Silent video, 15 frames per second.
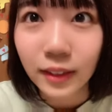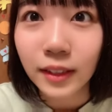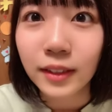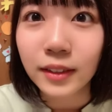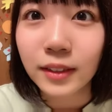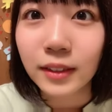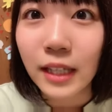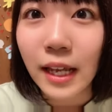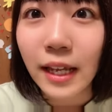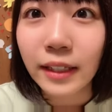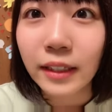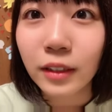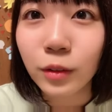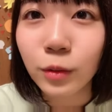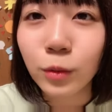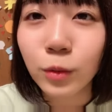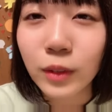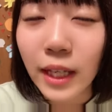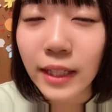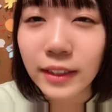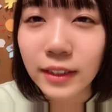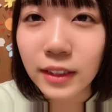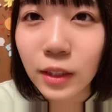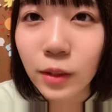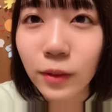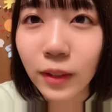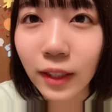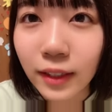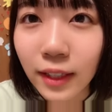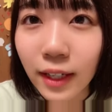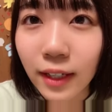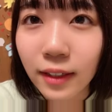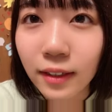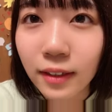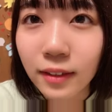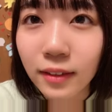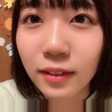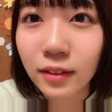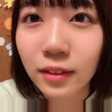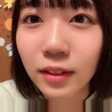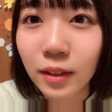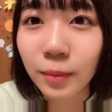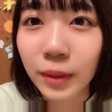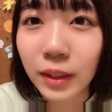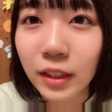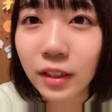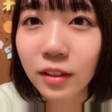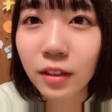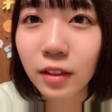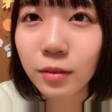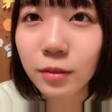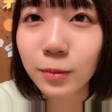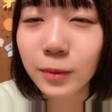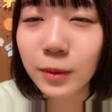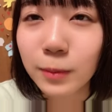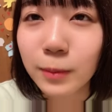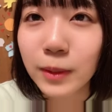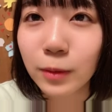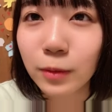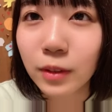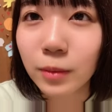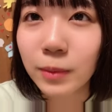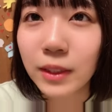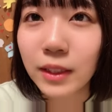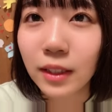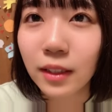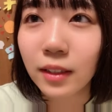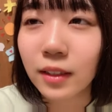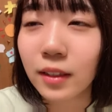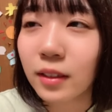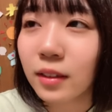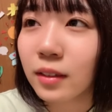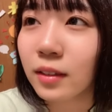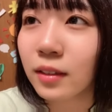SKE の歌にしようかなやっぱねリクは終わりましたからね